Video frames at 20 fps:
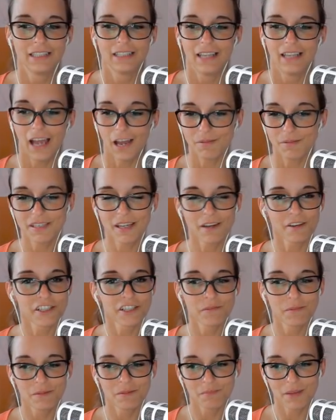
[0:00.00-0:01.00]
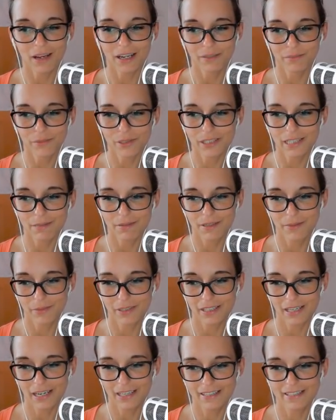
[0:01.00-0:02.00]
Habe ich auch schon mitmachen müssen, aber ich
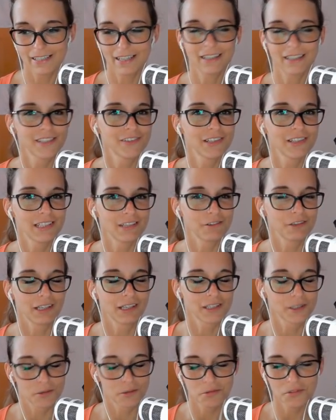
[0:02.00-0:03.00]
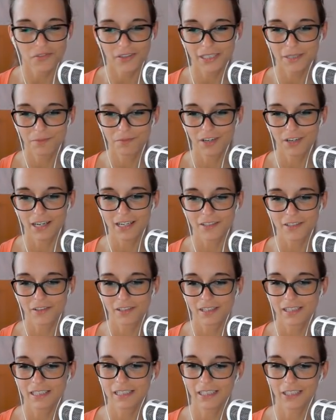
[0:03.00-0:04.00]
muss ehrlich sagen, ich finde es auch ganz cool, wenn die Pferde so
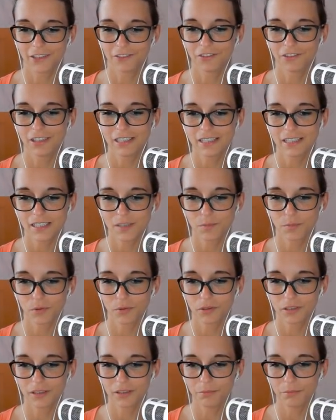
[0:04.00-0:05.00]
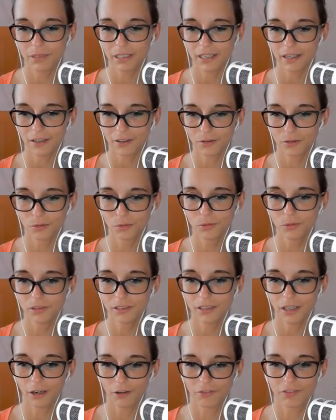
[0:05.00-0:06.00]
sind. Ich finde das Buckeln mega
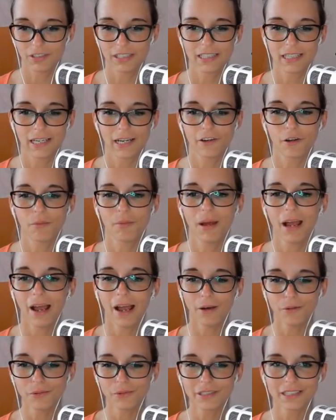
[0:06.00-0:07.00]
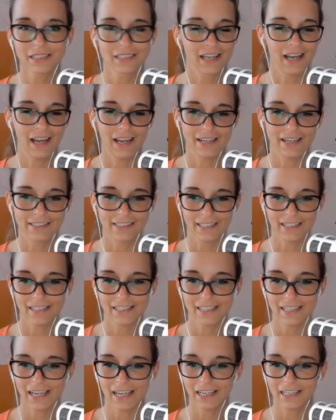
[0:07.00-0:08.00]
cool, auch wie es ja dann nochmal auskeilt,
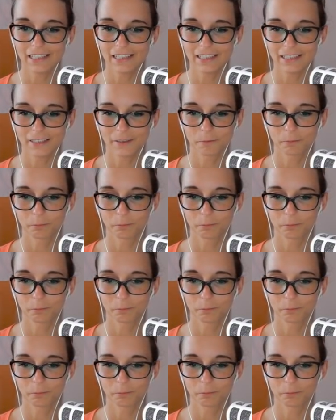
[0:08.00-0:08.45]
ganz ehrlich.